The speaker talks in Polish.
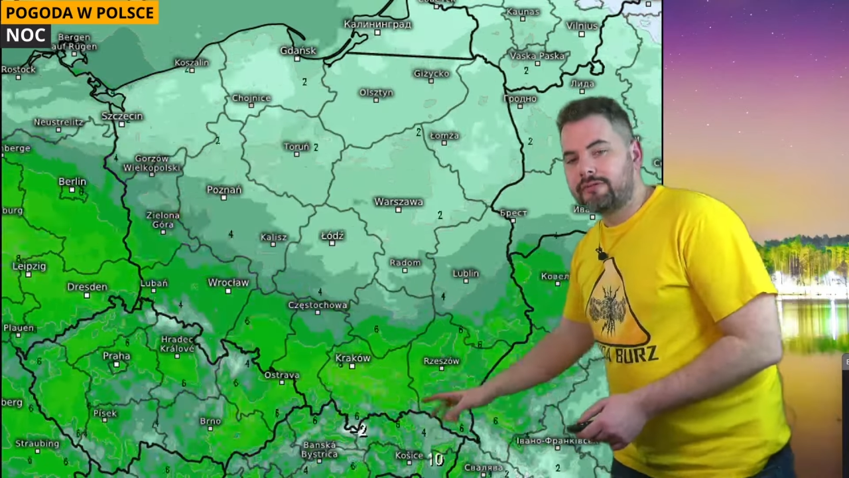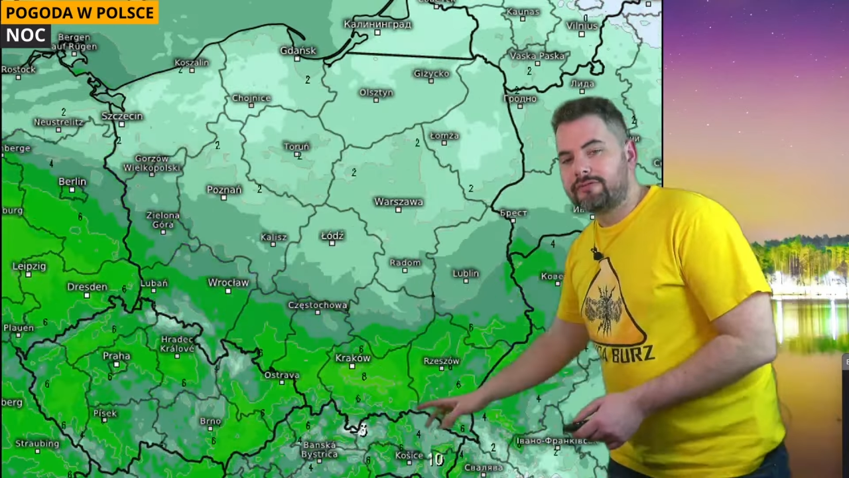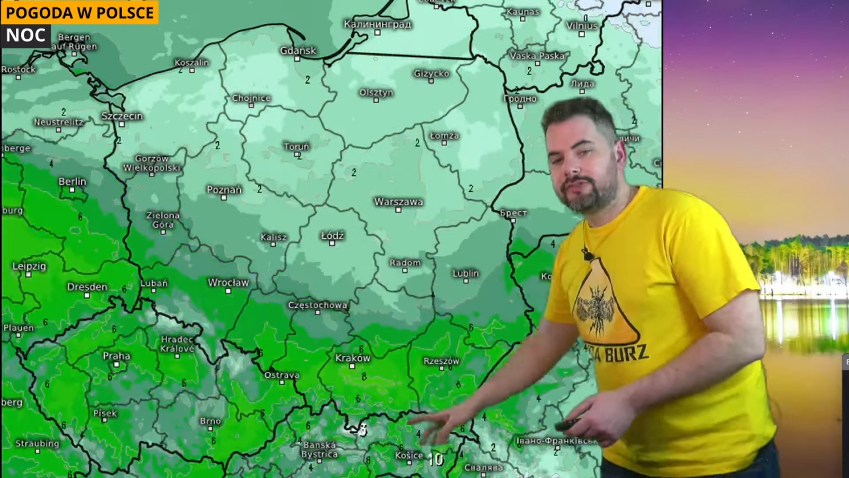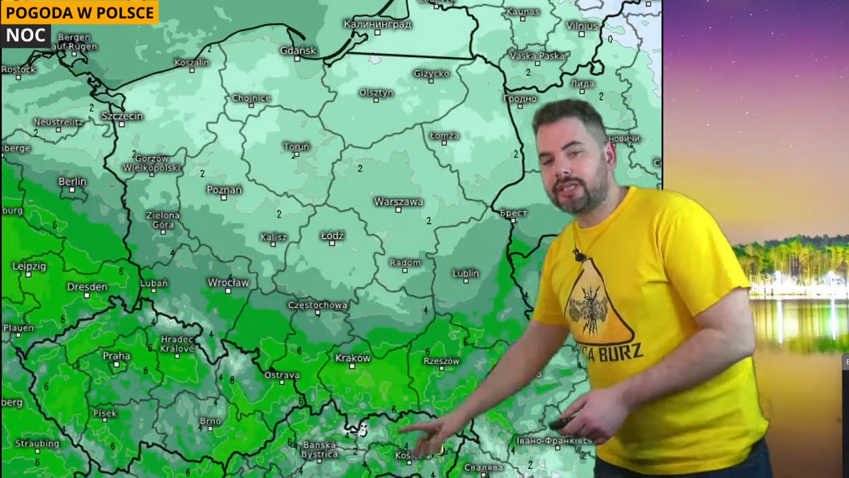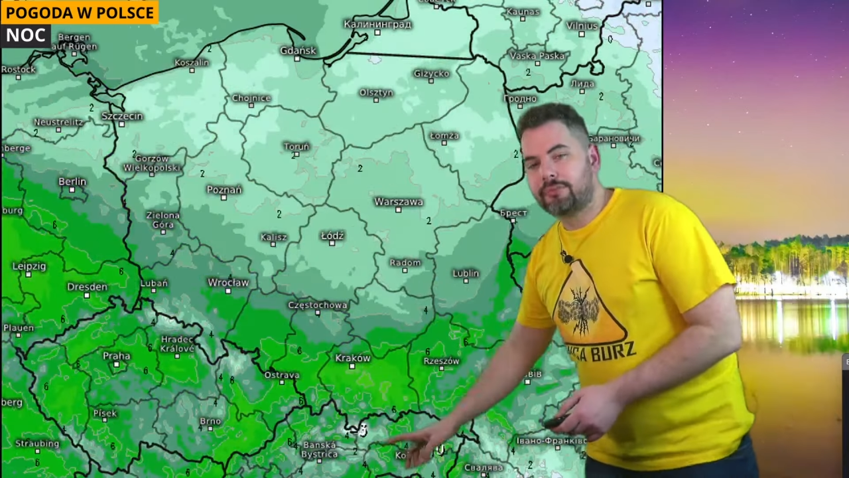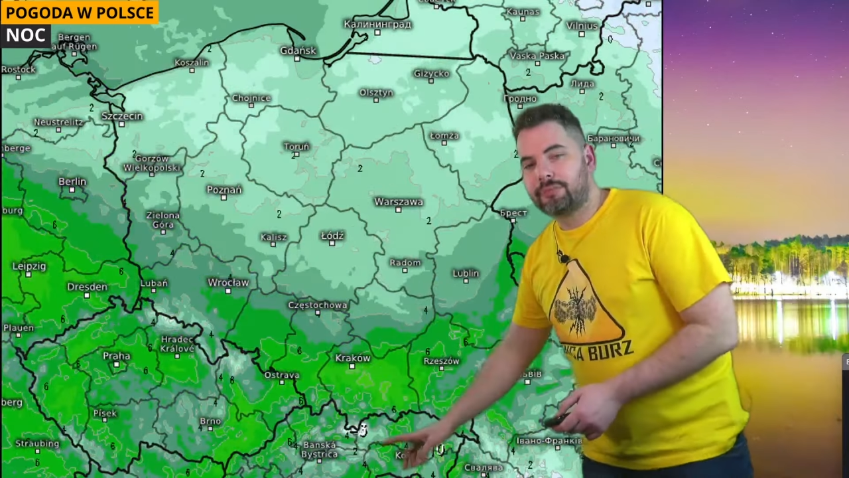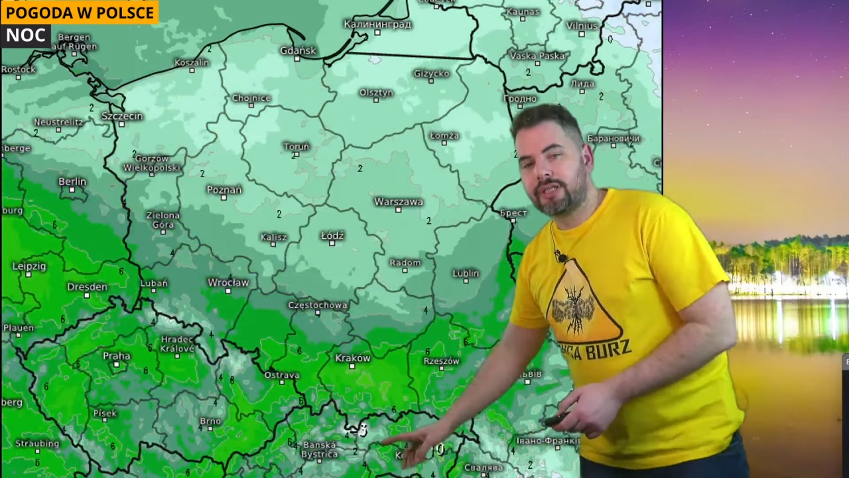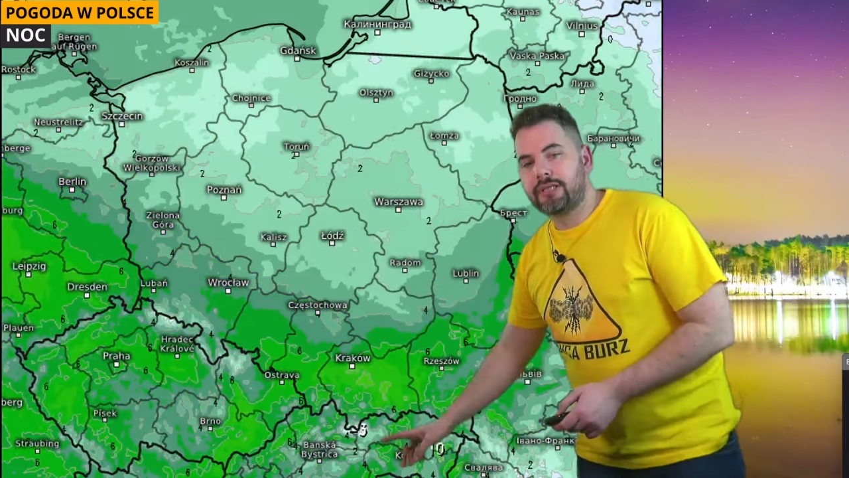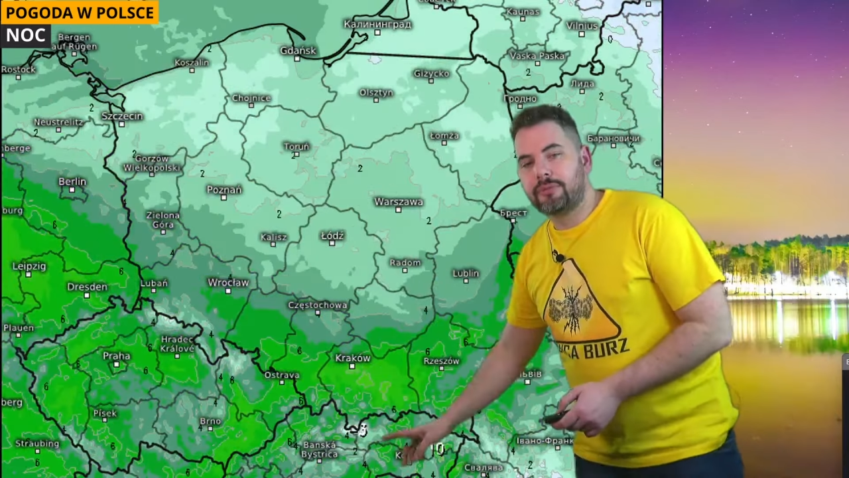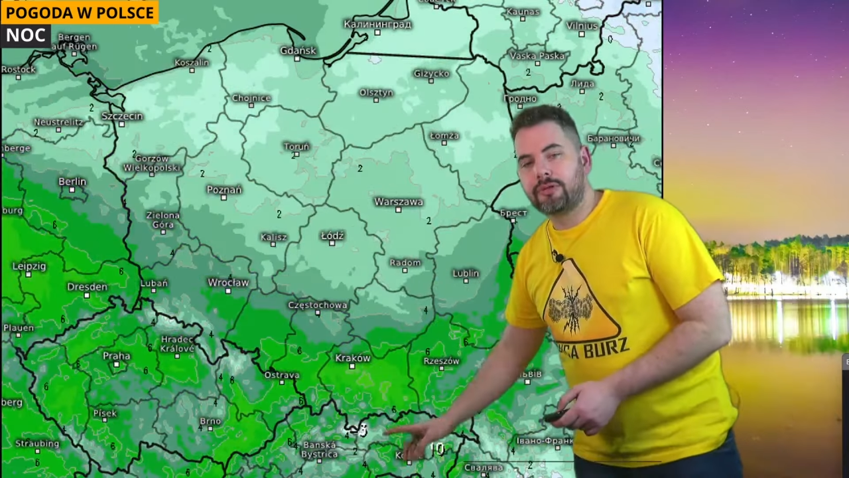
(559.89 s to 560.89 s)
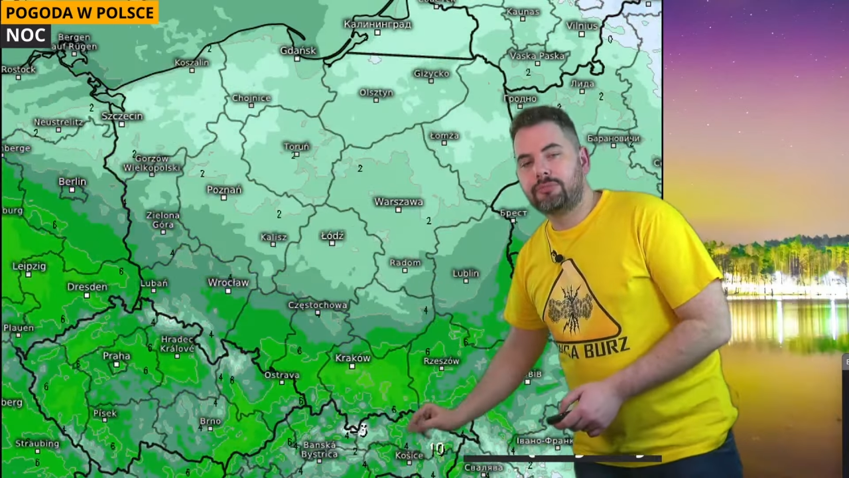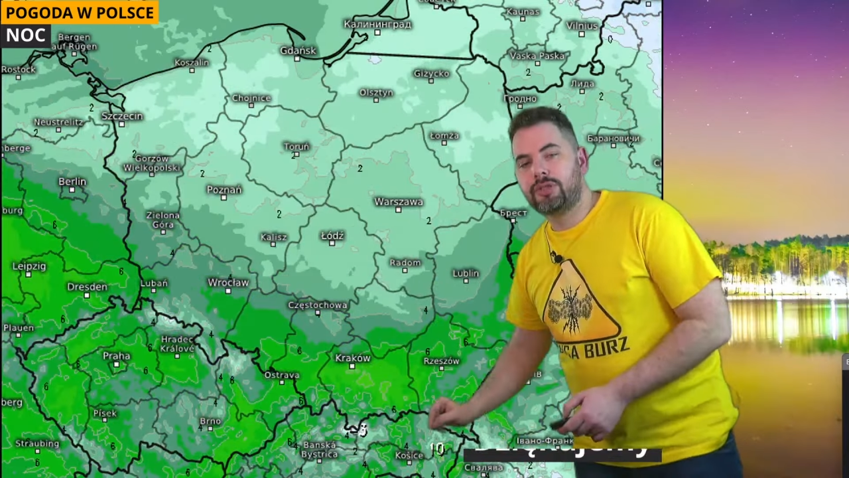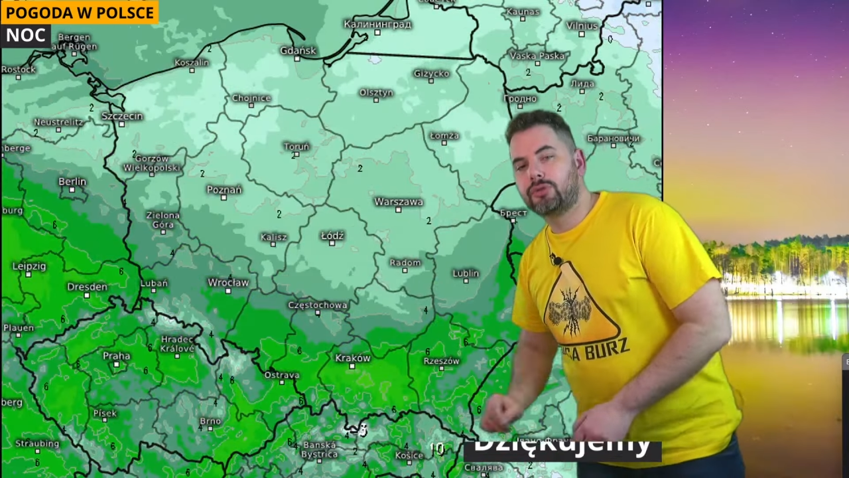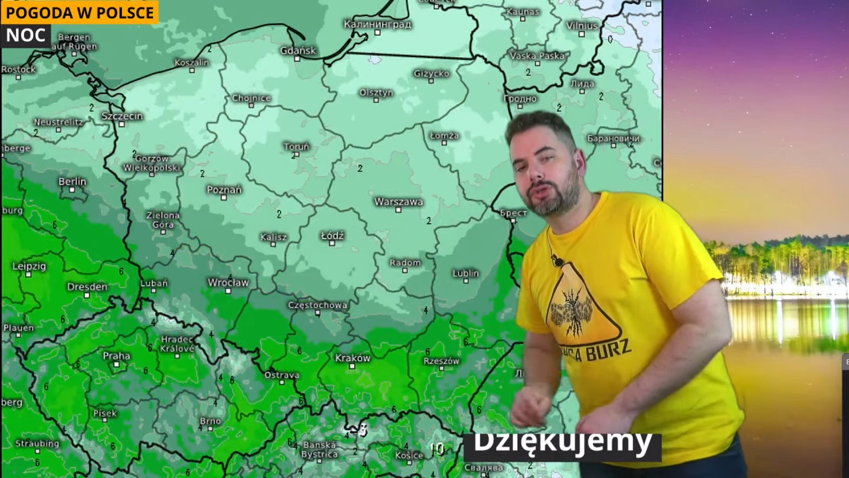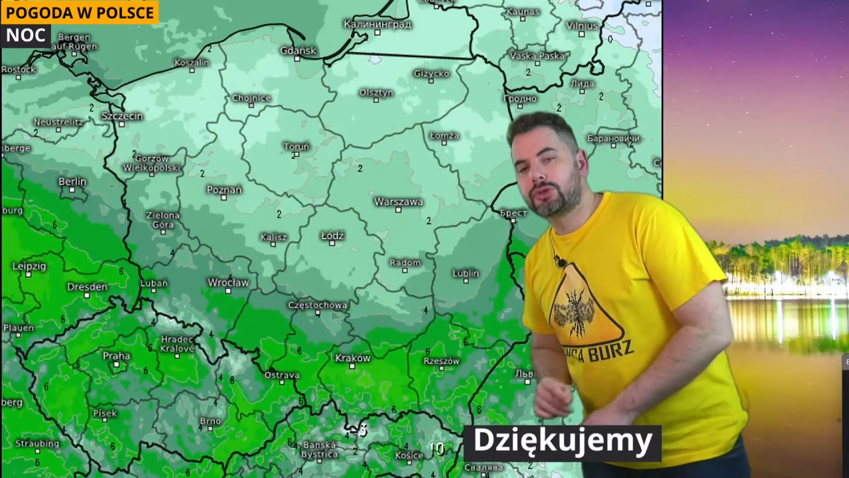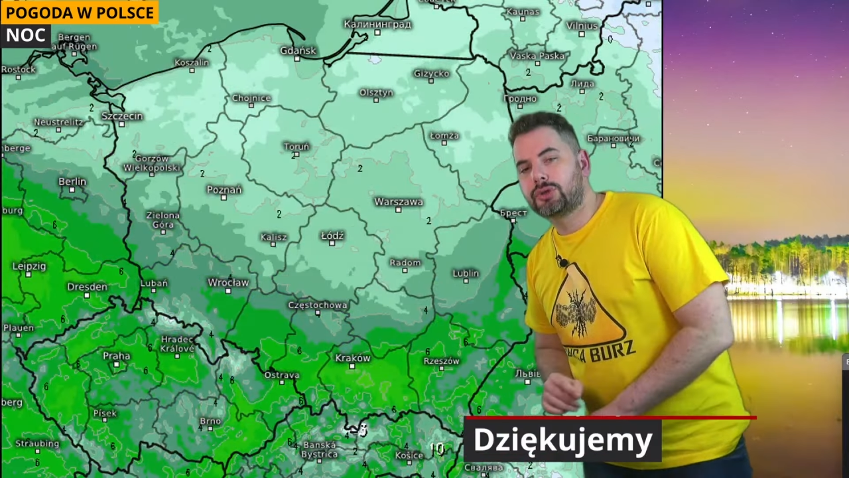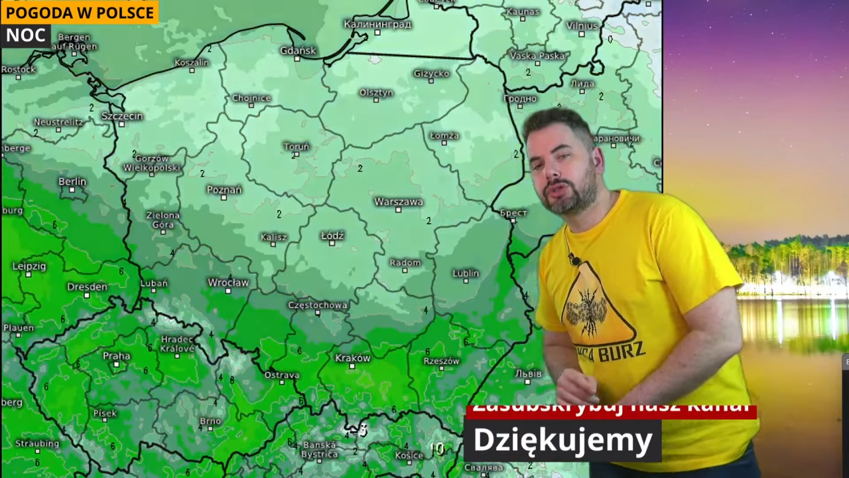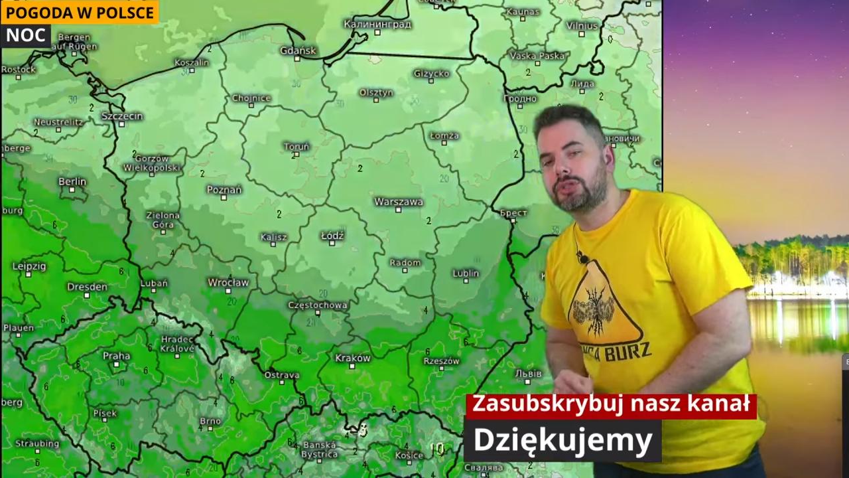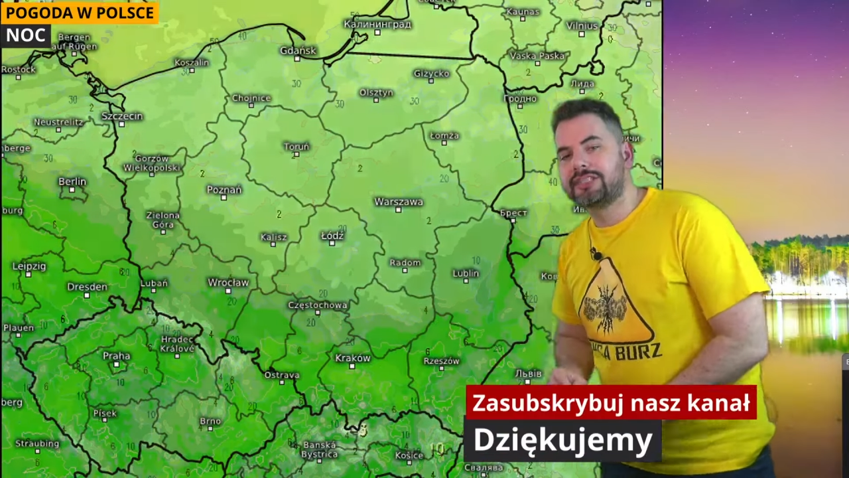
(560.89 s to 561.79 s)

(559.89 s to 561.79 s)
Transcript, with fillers: w Zakopanem minus 3